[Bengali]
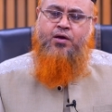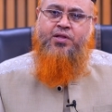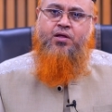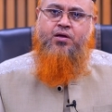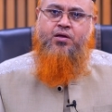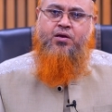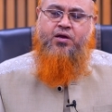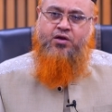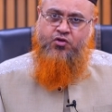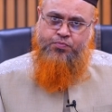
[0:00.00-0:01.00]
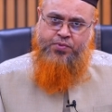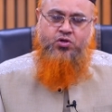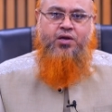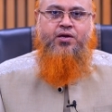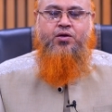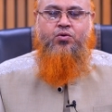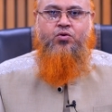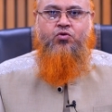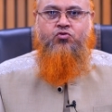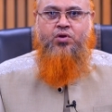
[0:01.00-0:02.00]
রমাদানের একটা স্পেশালিটি
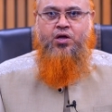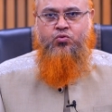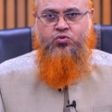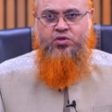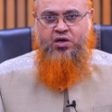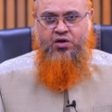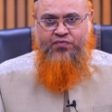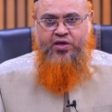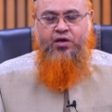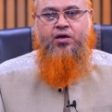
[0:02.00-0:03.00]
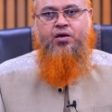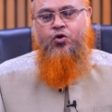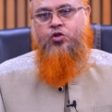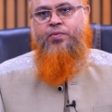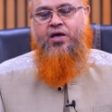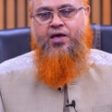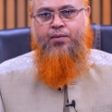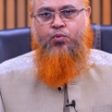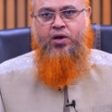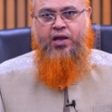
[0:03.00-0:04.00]
হলো সলাতুত তারাবিহ অথবা
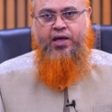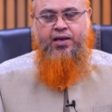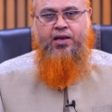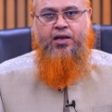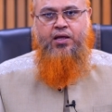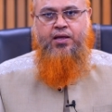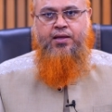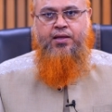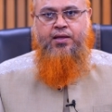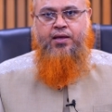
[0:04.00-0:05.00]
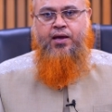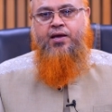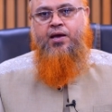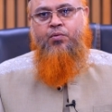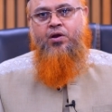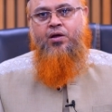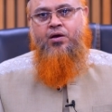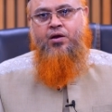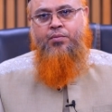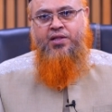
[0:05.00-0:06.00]
কেয়ামুল্লাইল এটি কেবল
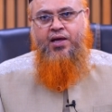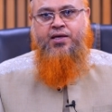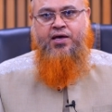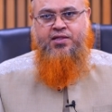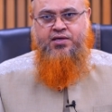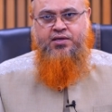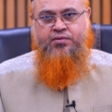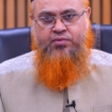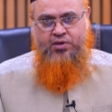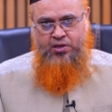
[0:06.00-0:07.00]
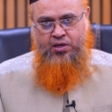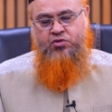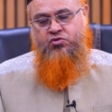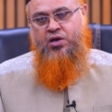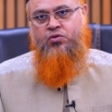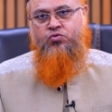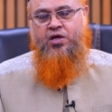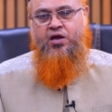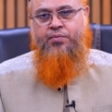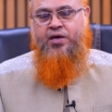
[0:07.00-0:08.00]
রামাদানে আছে এই সলাতুত
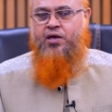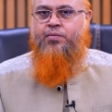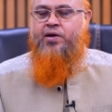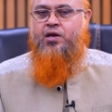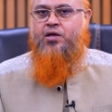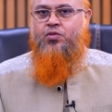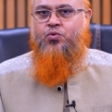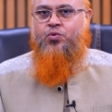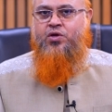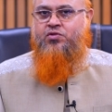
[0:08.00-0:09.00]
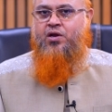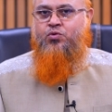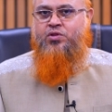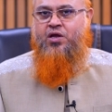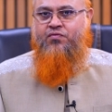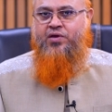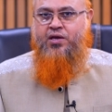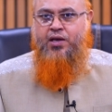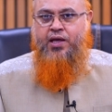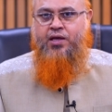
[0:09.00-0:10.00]
তারাবিহ এর বাইরে কিন্তু এই সলাতুত তারাবিহ
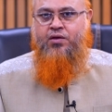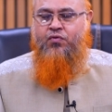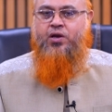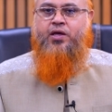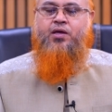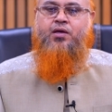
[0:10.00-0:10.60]
নেই ফলে